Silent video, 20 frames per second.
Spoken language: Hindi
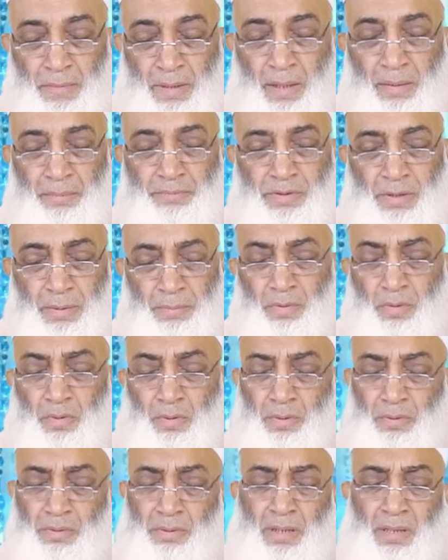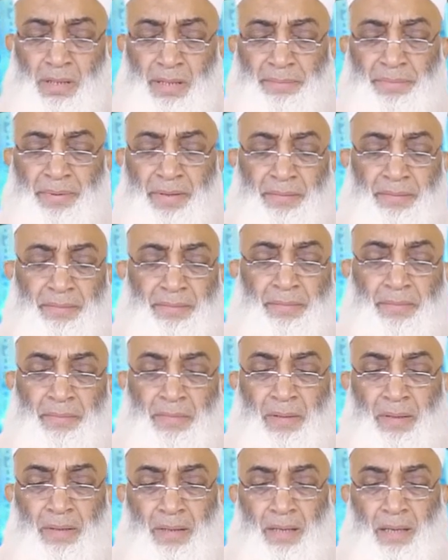हम सब लोग तकरीबन
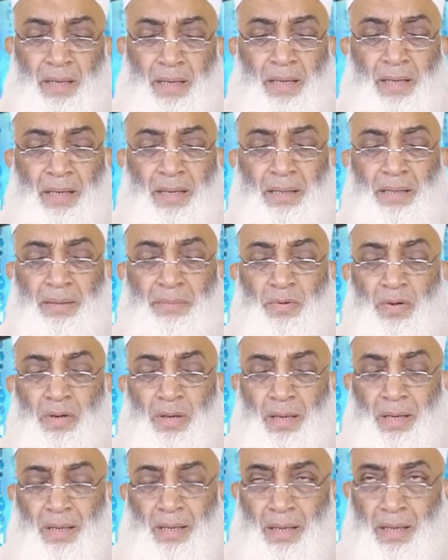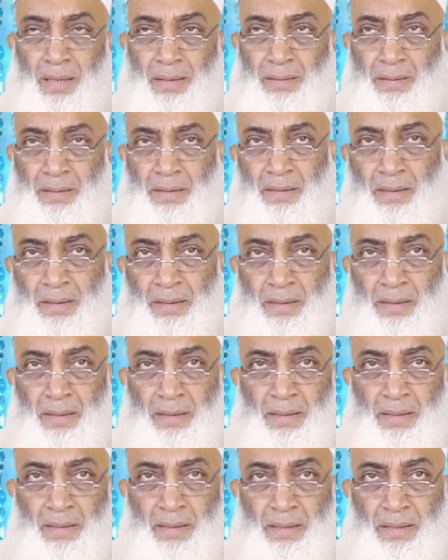अल्लाह की मुलाकात
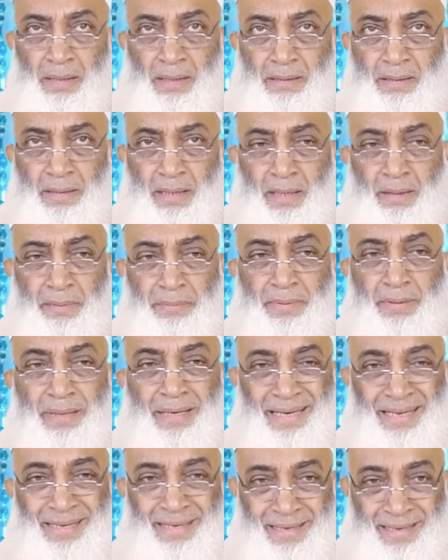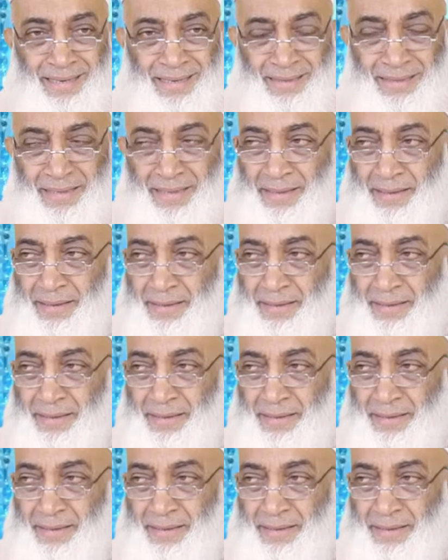की तलब नहीं रखते